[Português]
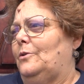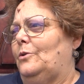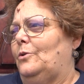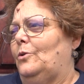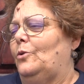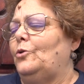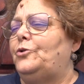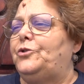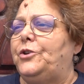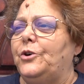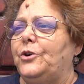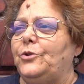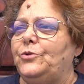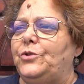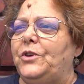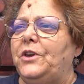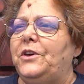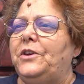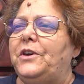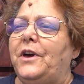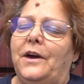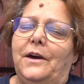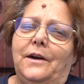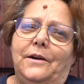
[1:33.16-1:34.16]
o que eu
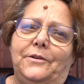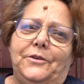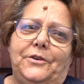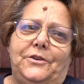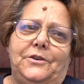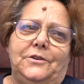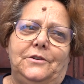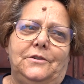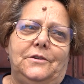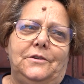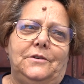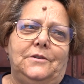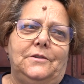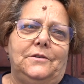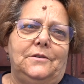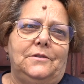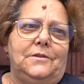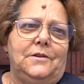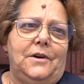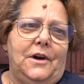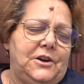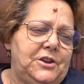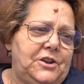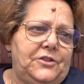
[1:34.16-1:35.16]
digo é que
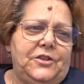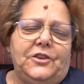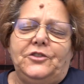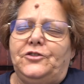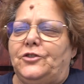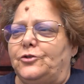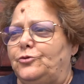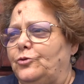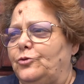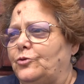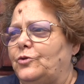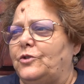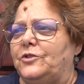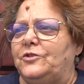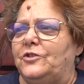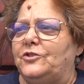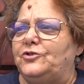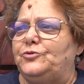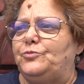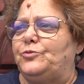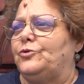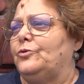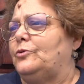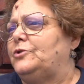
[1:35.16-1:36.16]
agradeço a todas as
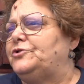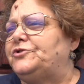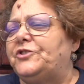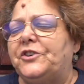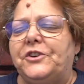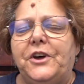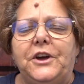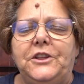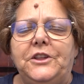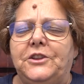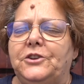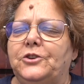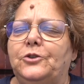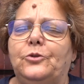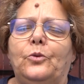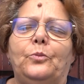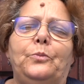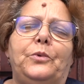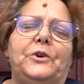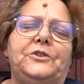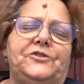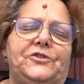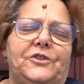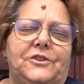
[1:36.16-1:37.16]
pessoas que querem cumprir
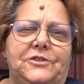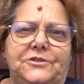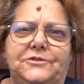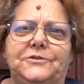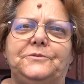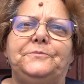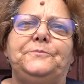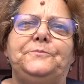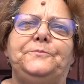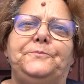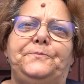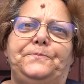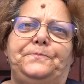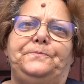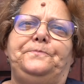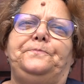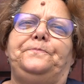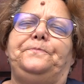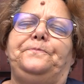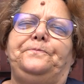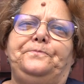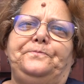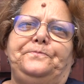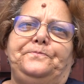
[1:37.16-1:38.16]
parceiro. Uhum.
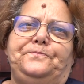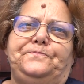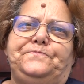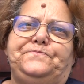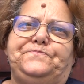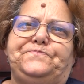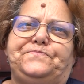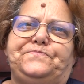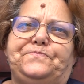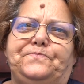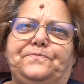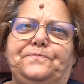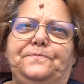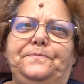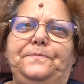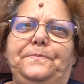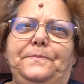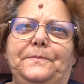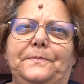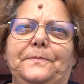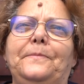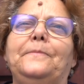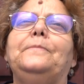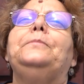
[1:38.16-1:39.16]
Toda a ilha está
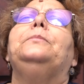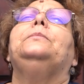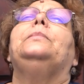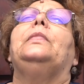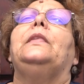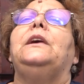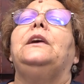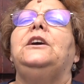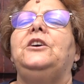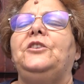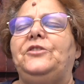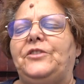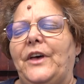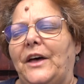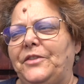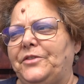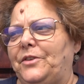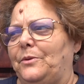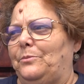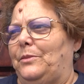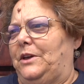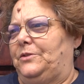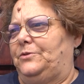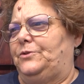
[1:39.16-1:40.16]
convidada.
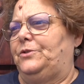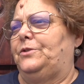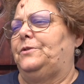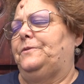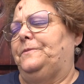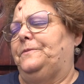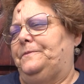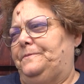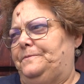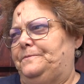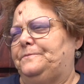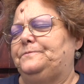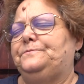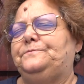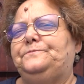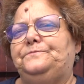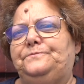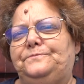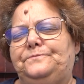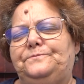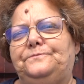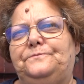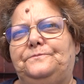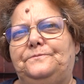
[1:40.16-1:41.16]
Exatamente. E,
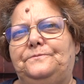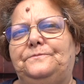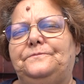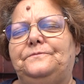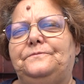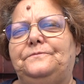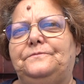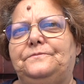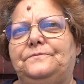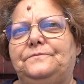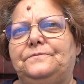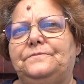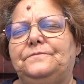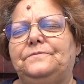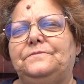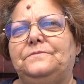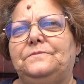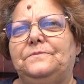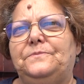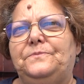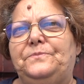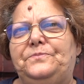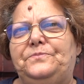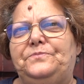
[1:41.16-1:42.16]
uh, e então
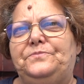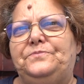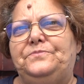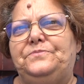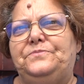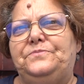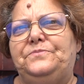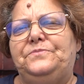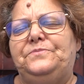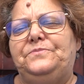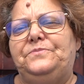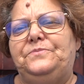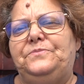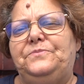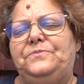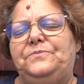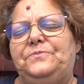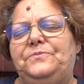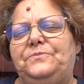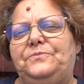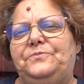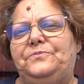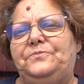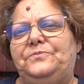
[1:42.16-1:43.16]
é na sexta-feira. E
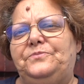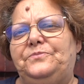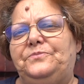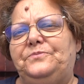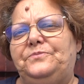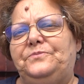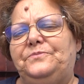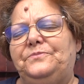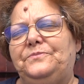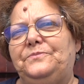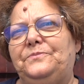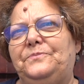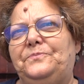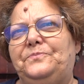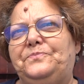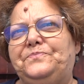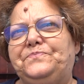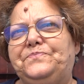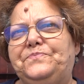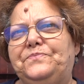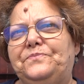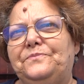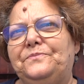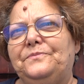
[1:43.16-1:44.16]
depois, depois da
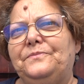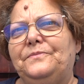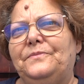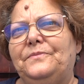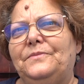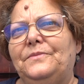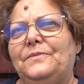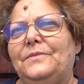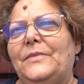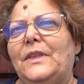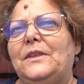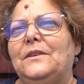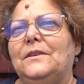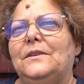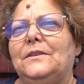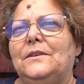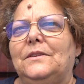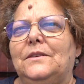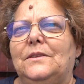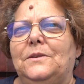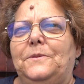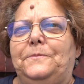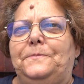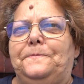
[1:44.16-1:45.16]
rainha, a seguir à
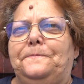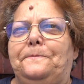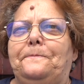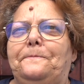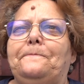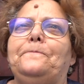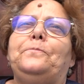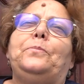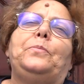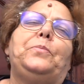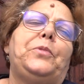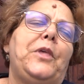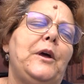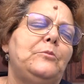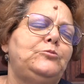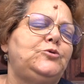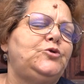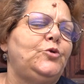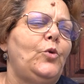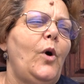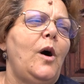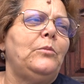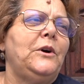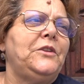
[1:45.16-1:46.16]
rainha, Temos o,
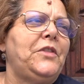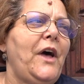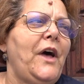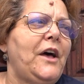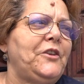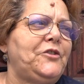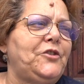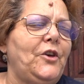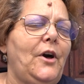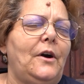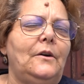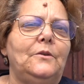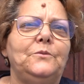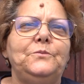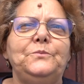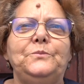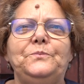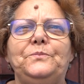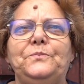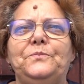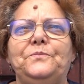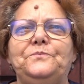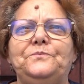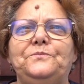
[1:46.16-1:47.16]
homem, o homem da ação. O homem
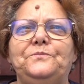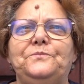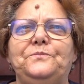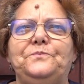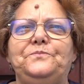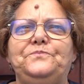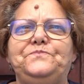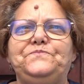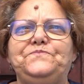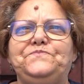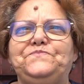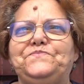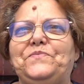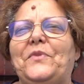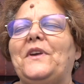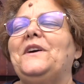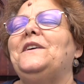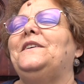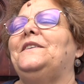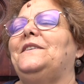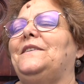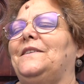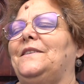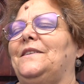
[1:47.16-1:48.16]
da ação com as suas
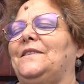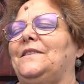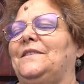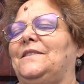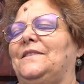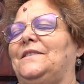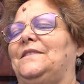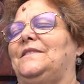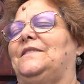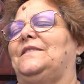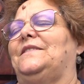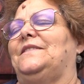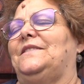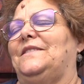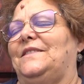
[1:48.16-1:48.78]
bailarinas,